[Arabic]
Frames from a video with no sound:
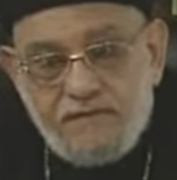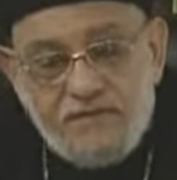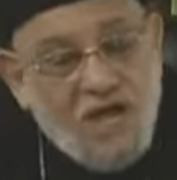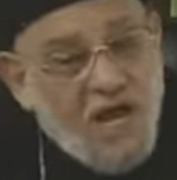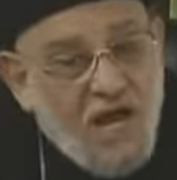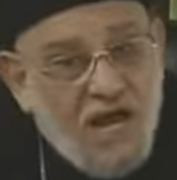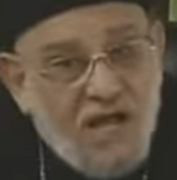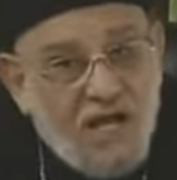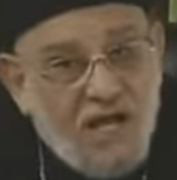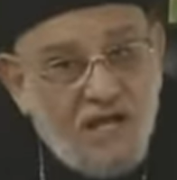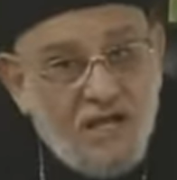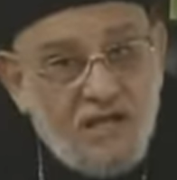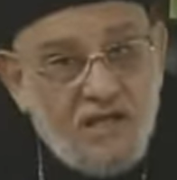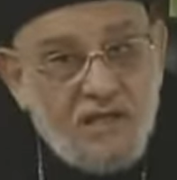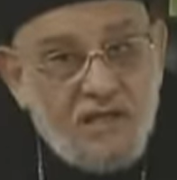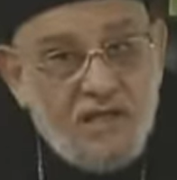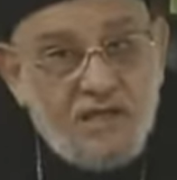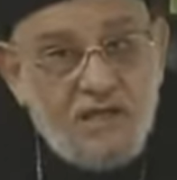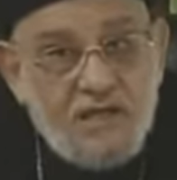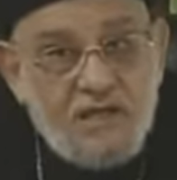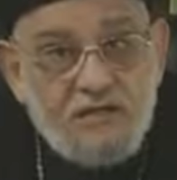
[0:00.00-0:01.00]
صح
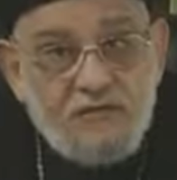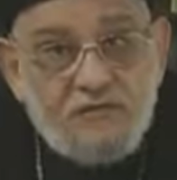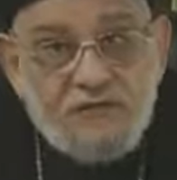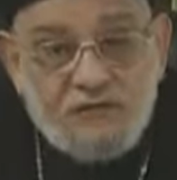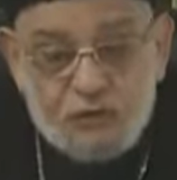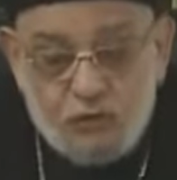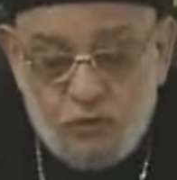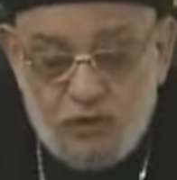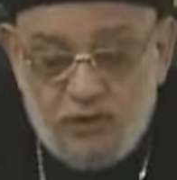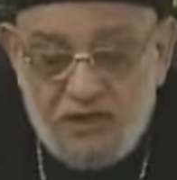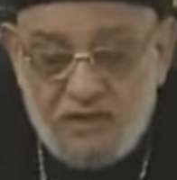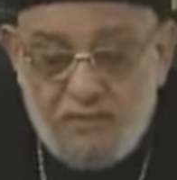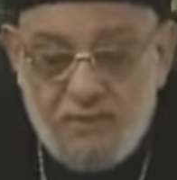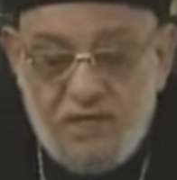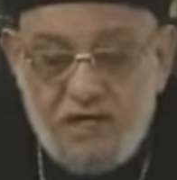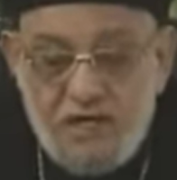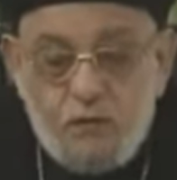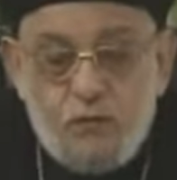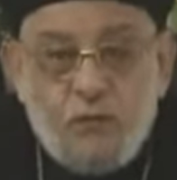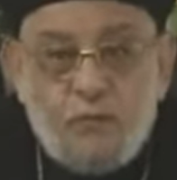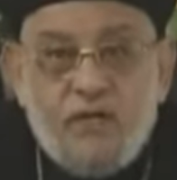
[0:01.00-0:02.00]
فتقول لي
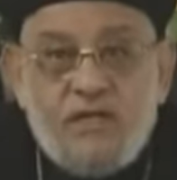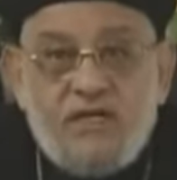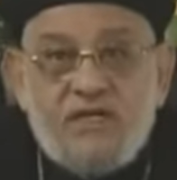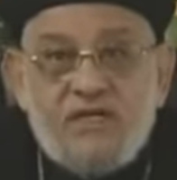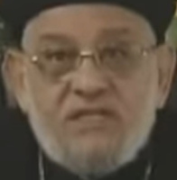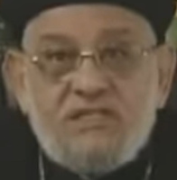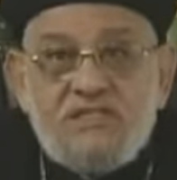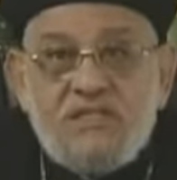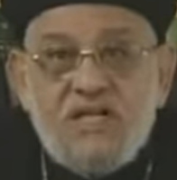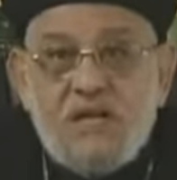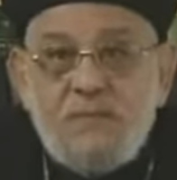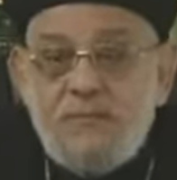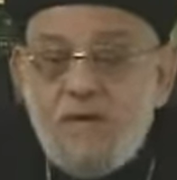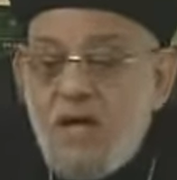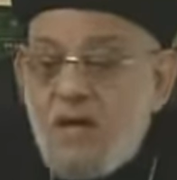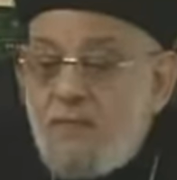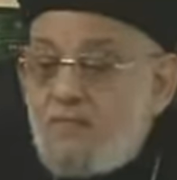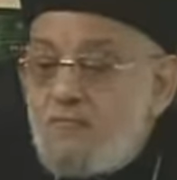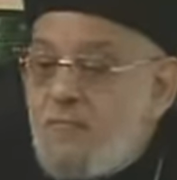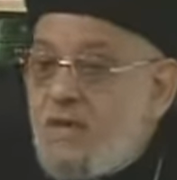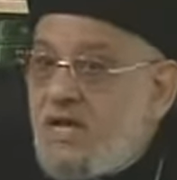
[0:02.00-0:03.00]
مالك ومال الإسلام
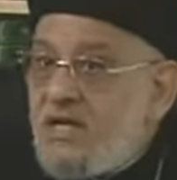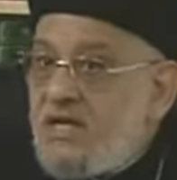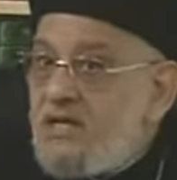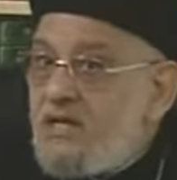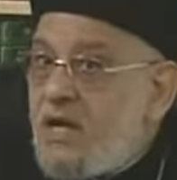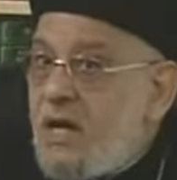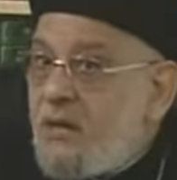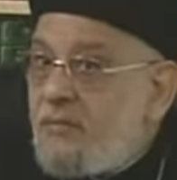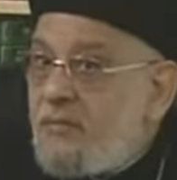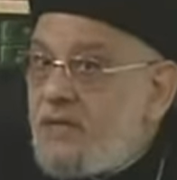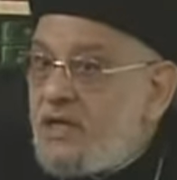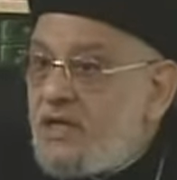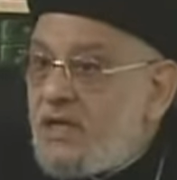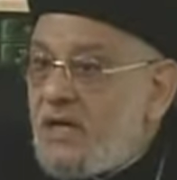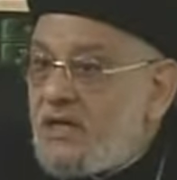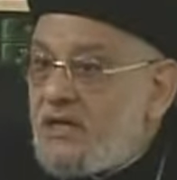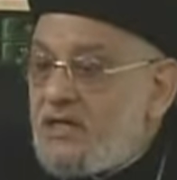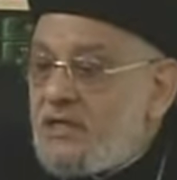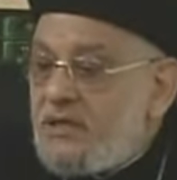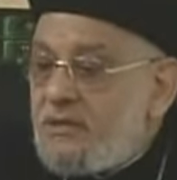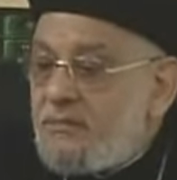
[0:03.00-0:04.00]
أما إن أمرك
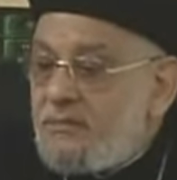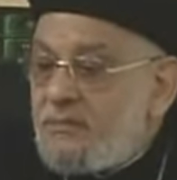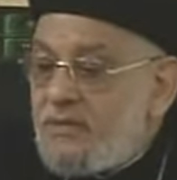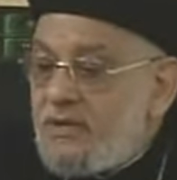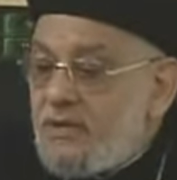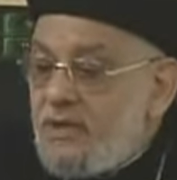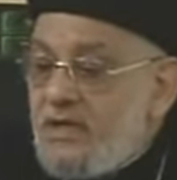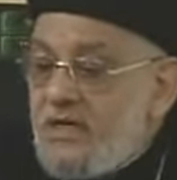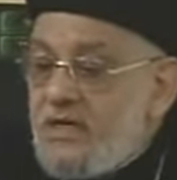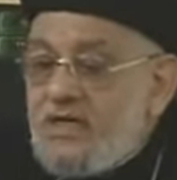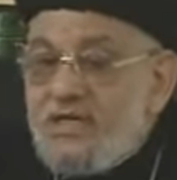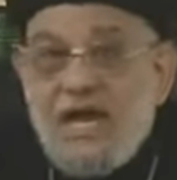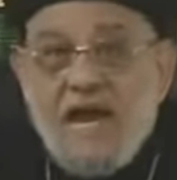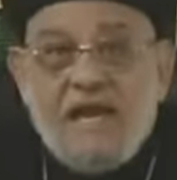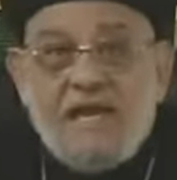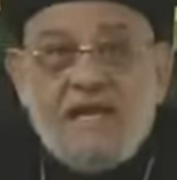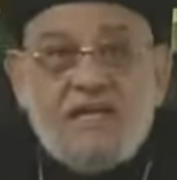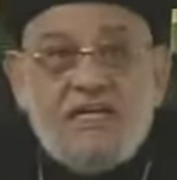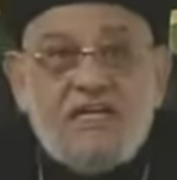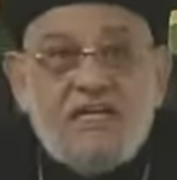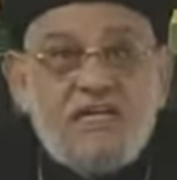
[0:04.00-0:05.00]
عجيب
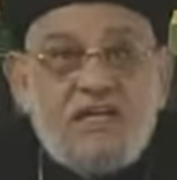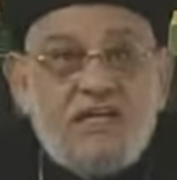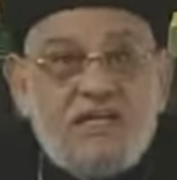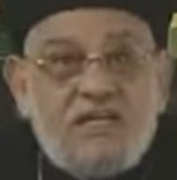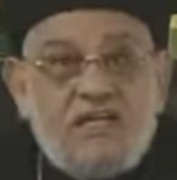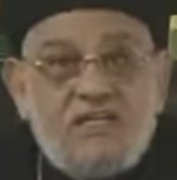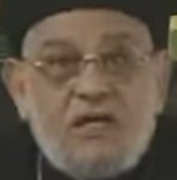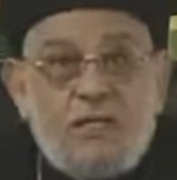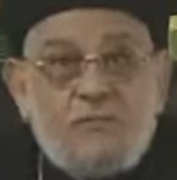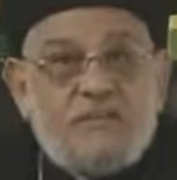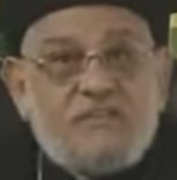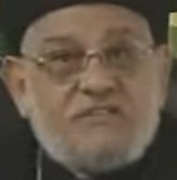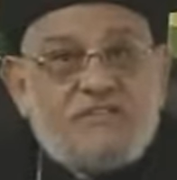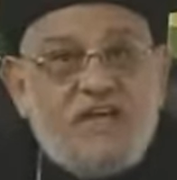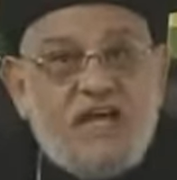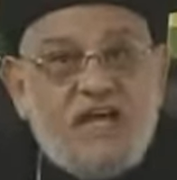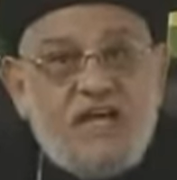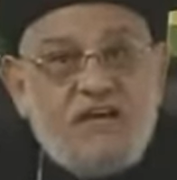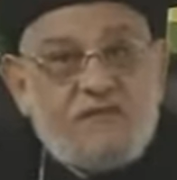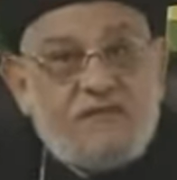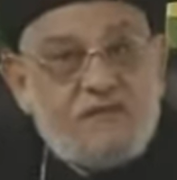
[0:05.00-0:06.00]
يعني جيلي كده
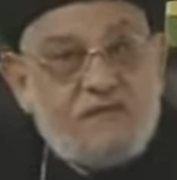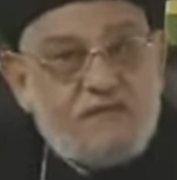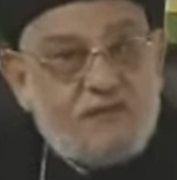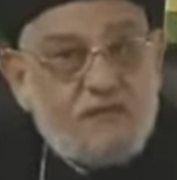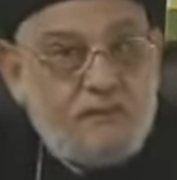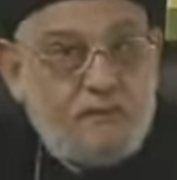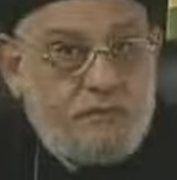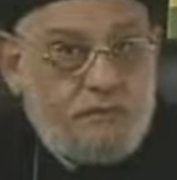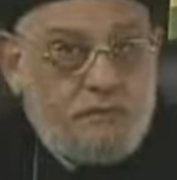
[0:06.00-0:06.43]
بالسيف